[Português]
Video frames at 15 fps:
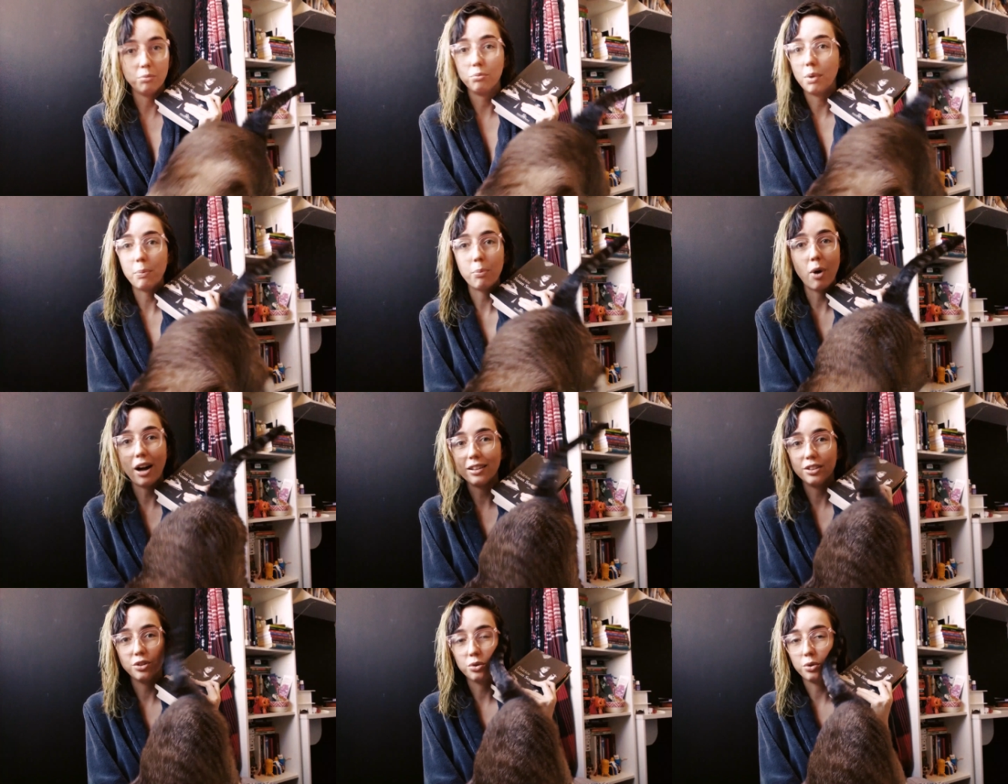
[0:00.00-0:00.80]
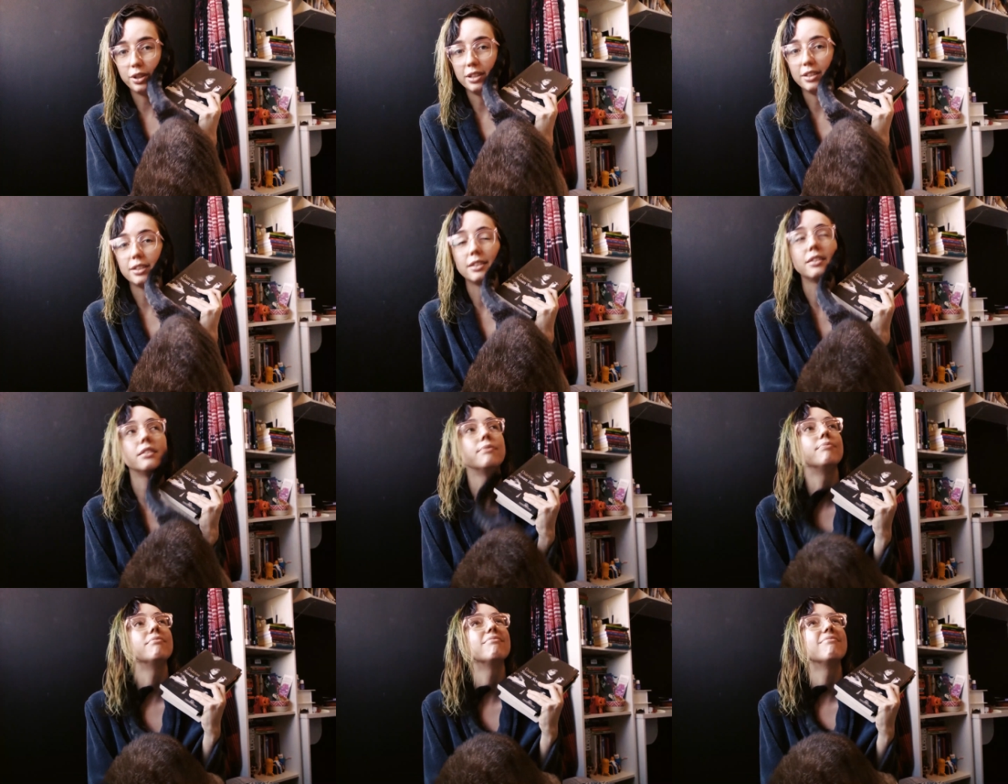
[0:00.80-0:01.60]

uma porrada de coisas,